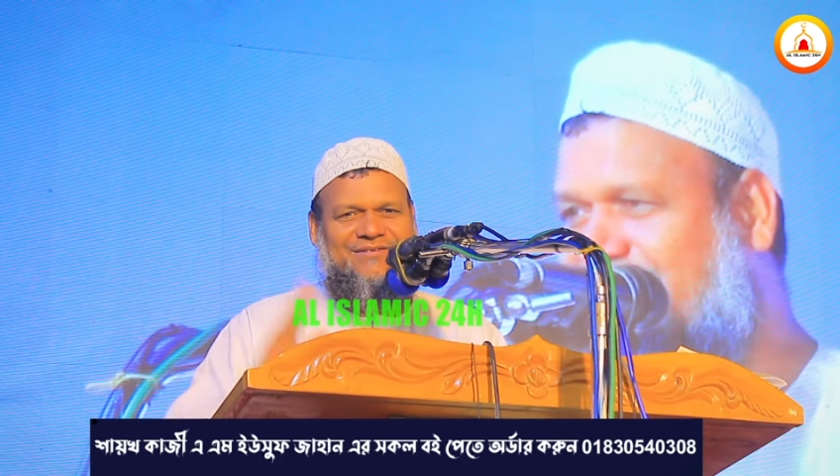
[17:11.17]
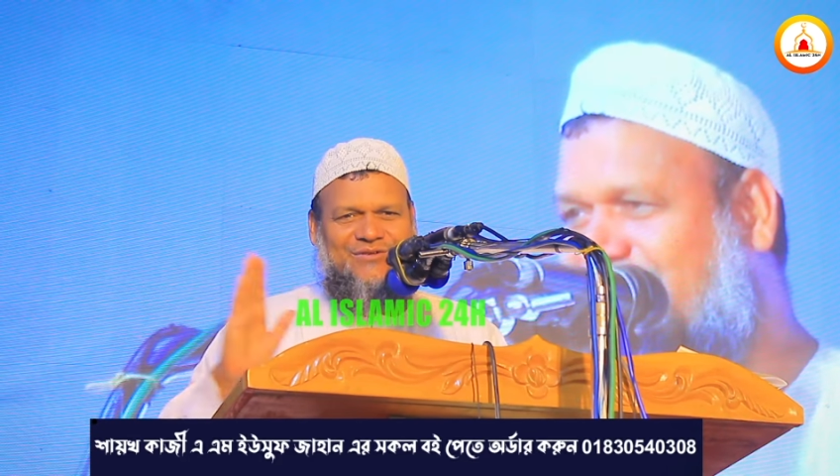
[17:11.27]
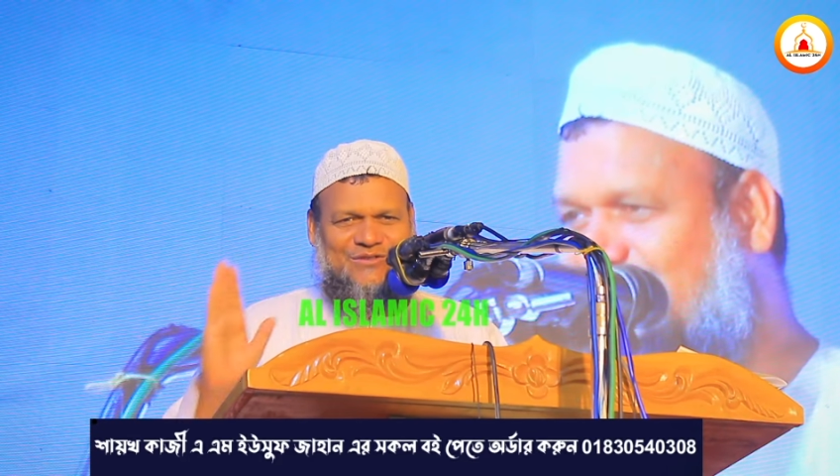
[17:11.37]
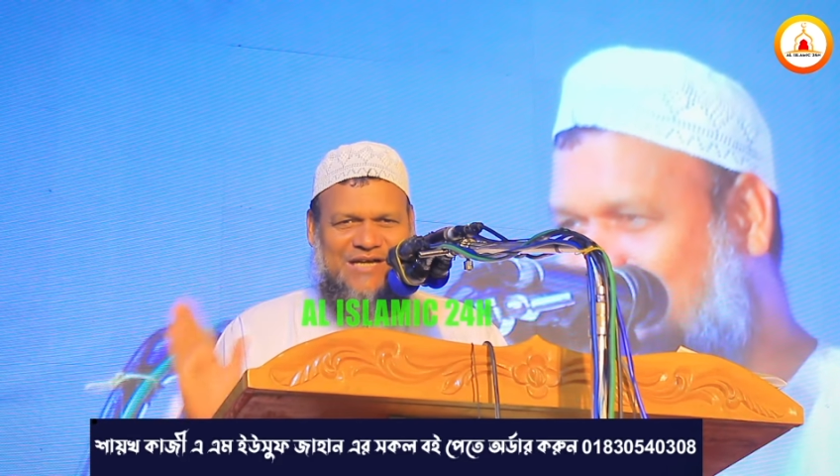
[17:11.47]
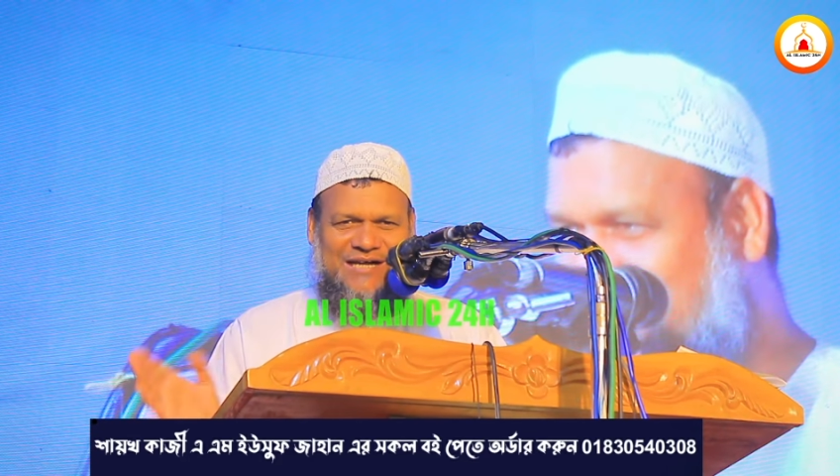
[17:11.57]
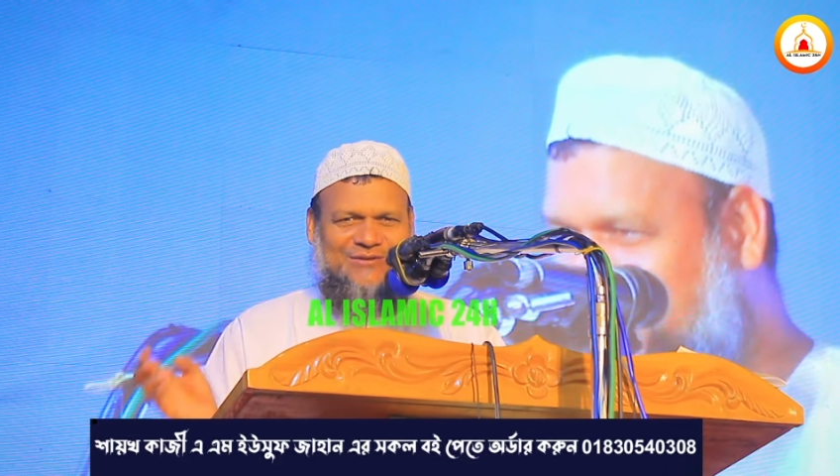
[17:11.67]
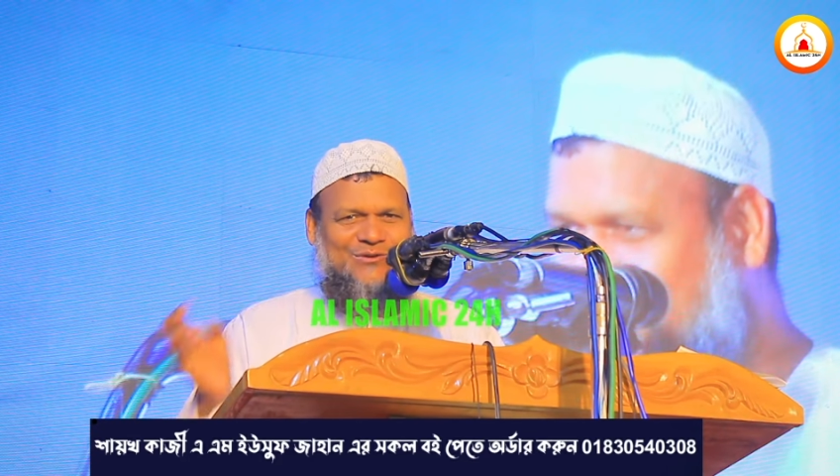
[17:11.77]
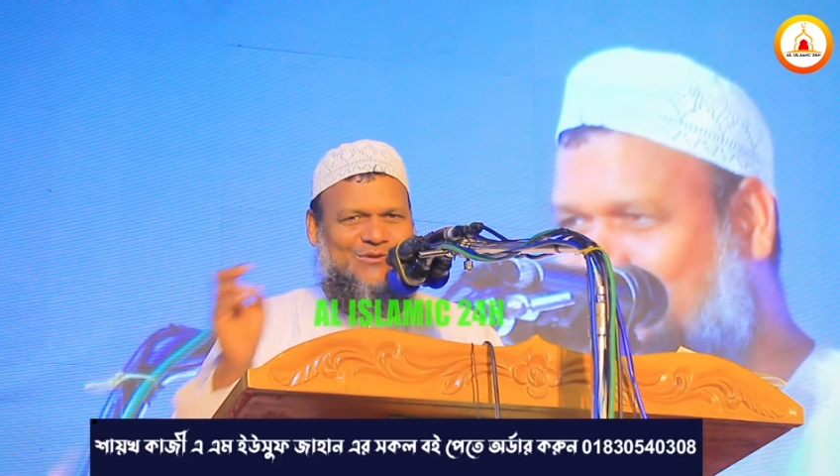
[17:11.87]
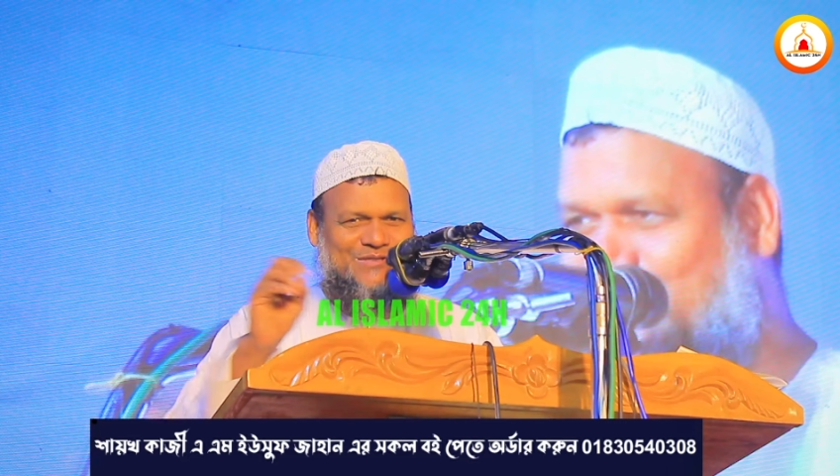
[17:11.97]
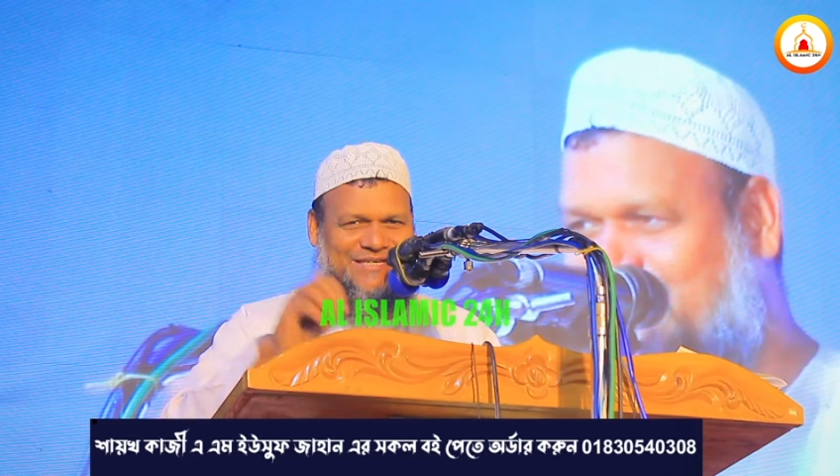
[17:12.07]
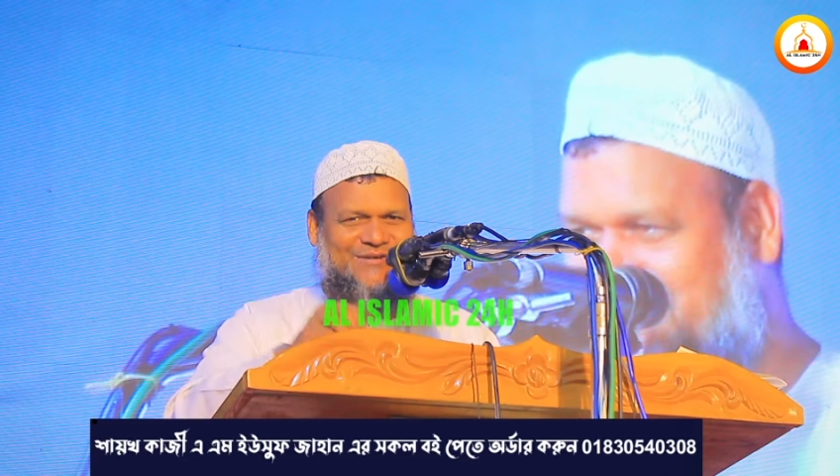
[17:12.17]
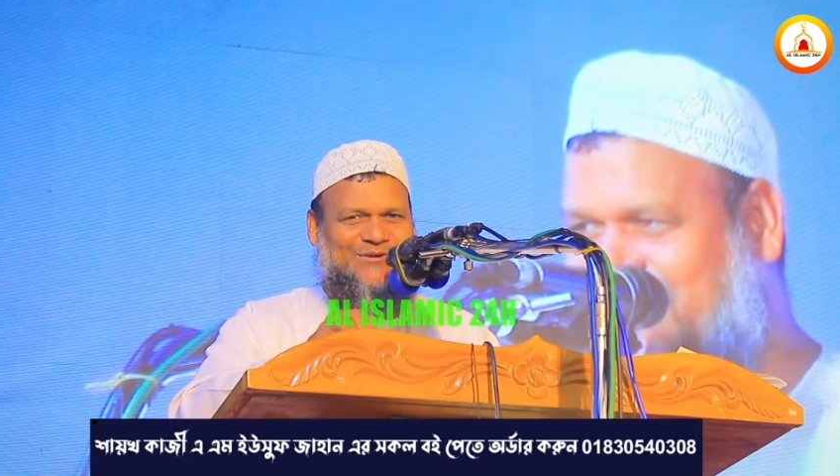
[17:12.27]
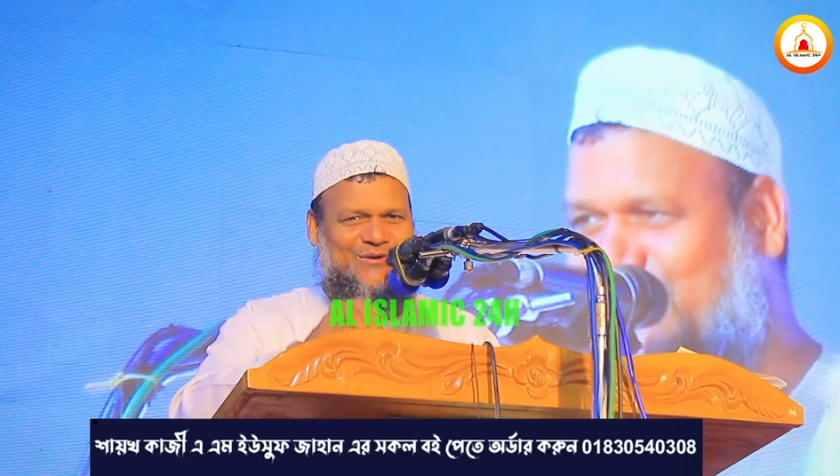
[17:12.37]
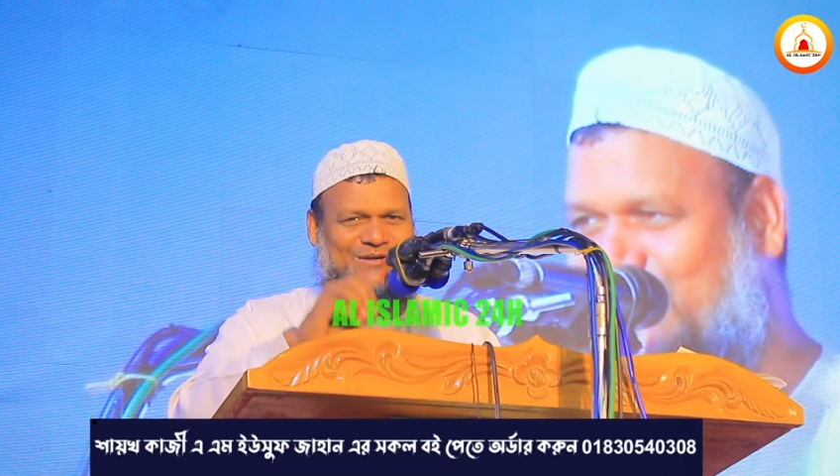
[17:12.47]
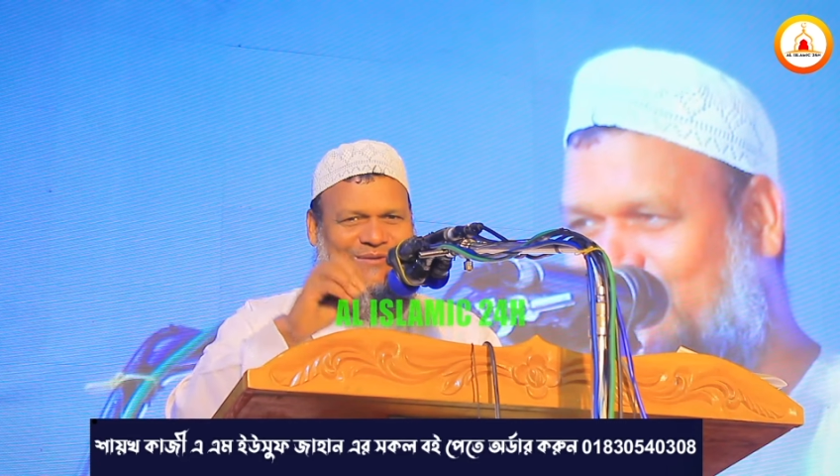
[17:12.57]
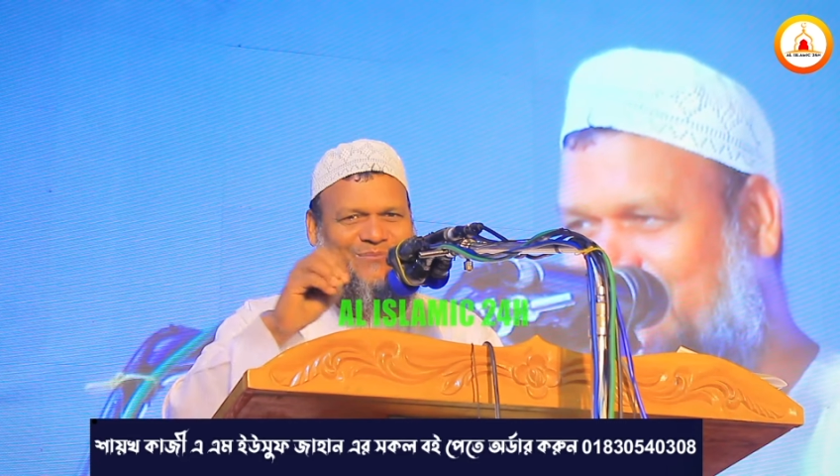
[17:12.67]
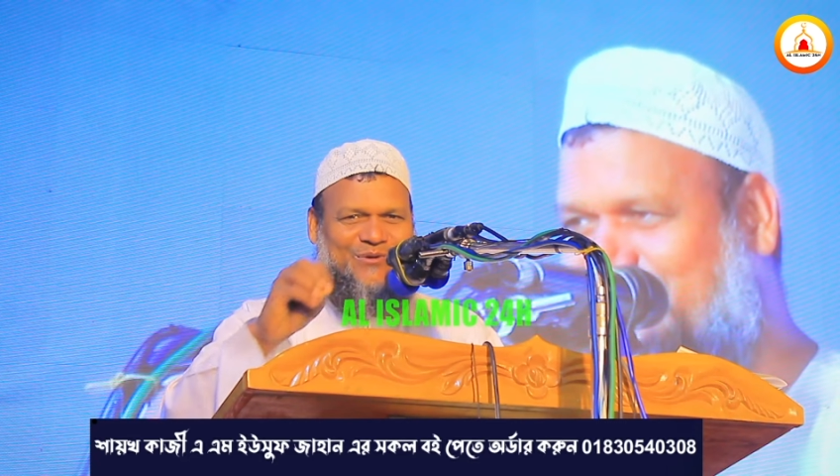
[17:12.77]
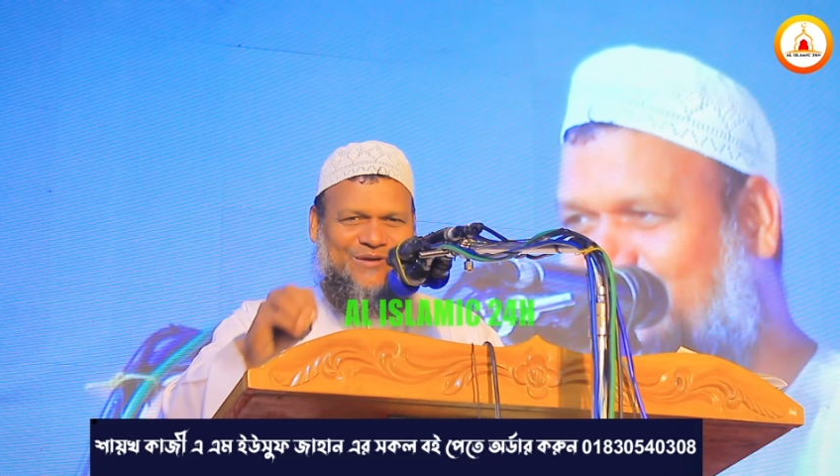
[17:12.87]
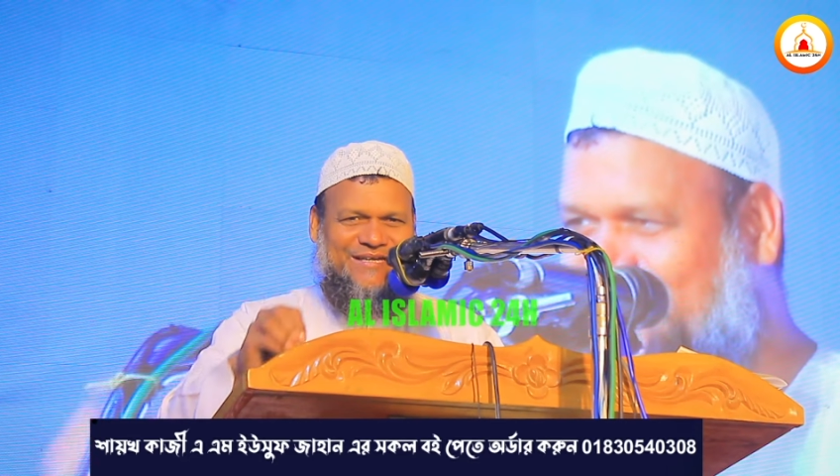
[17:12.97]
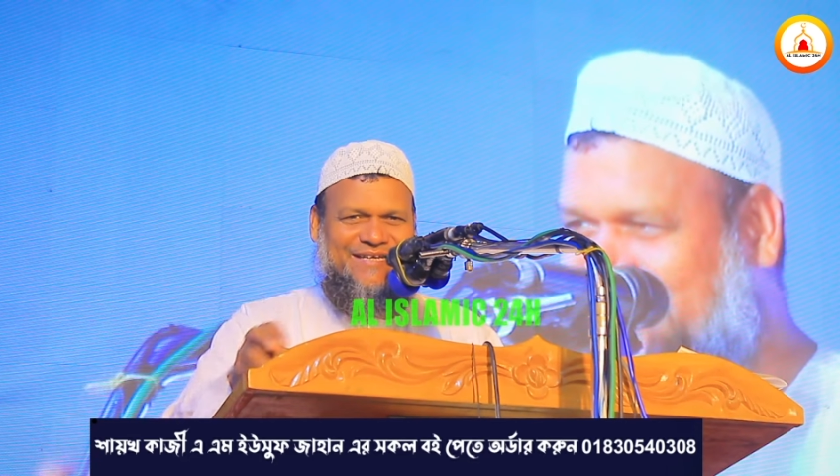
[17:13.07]
তো ছাত্র শিক্ষককে
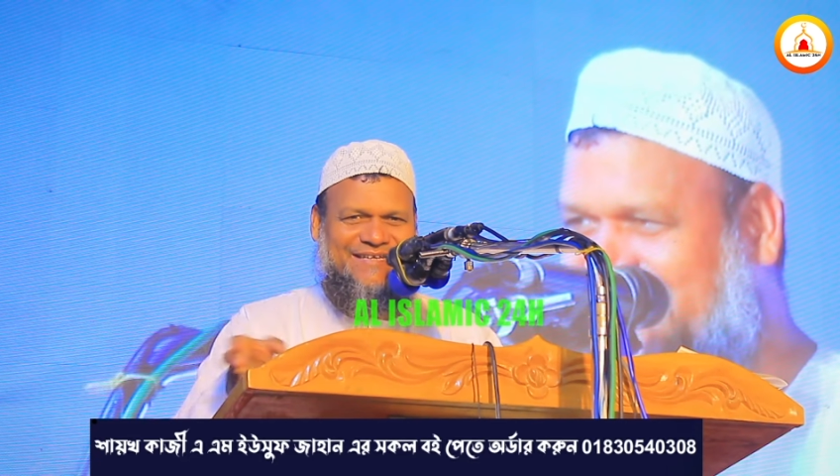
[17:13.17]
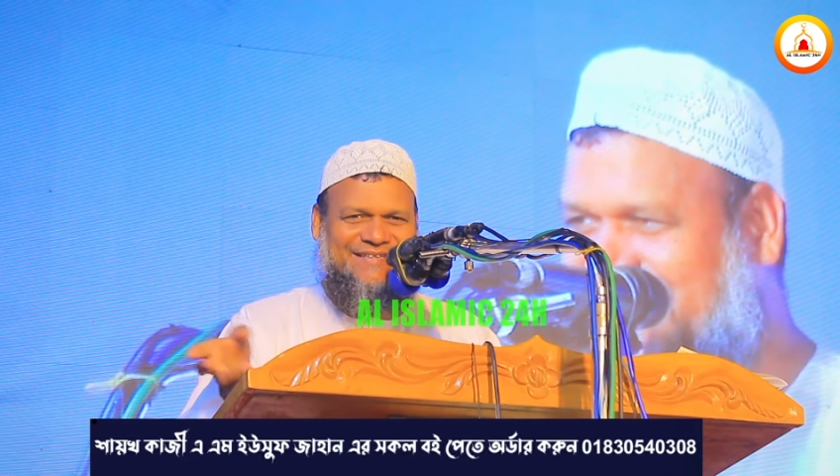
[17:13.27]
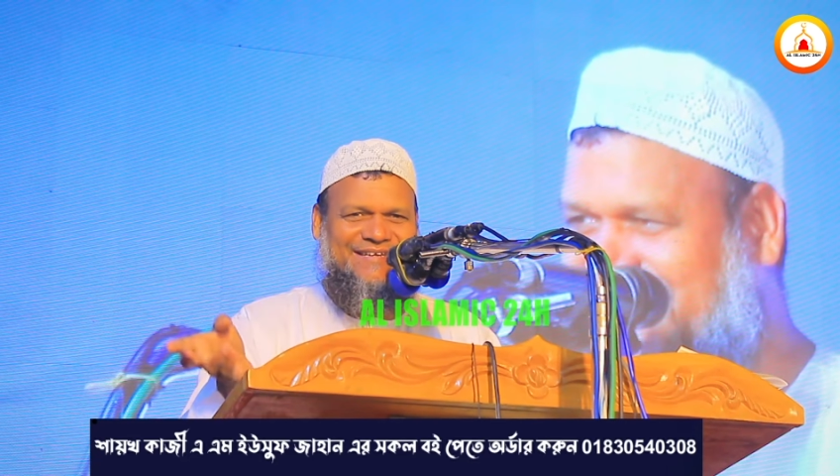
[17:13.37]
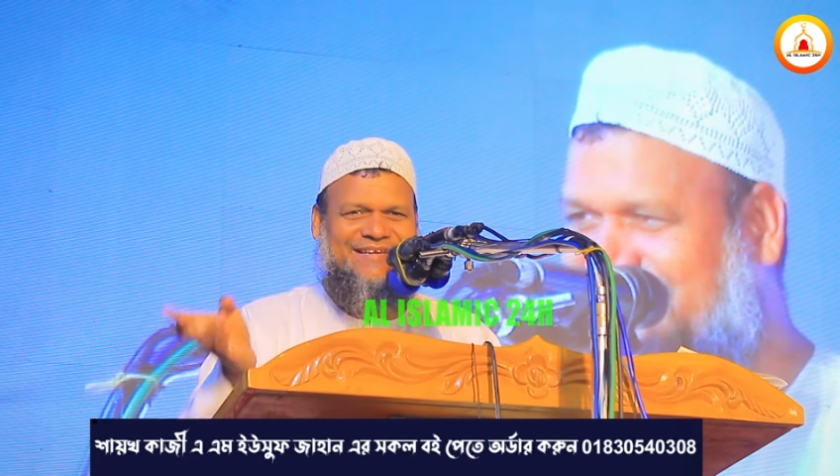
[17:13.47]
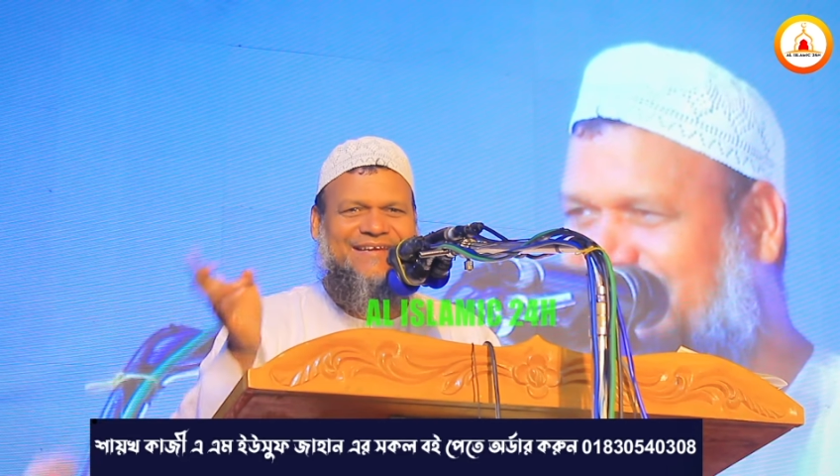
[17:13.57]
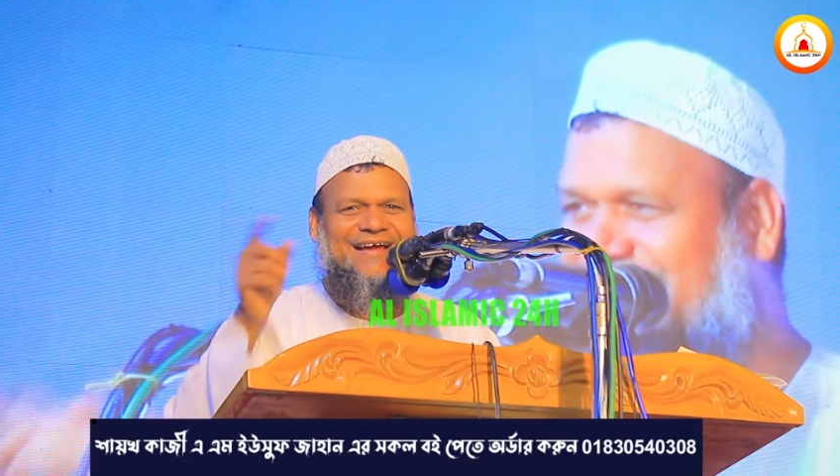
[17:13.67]
বই লিখে দিলেন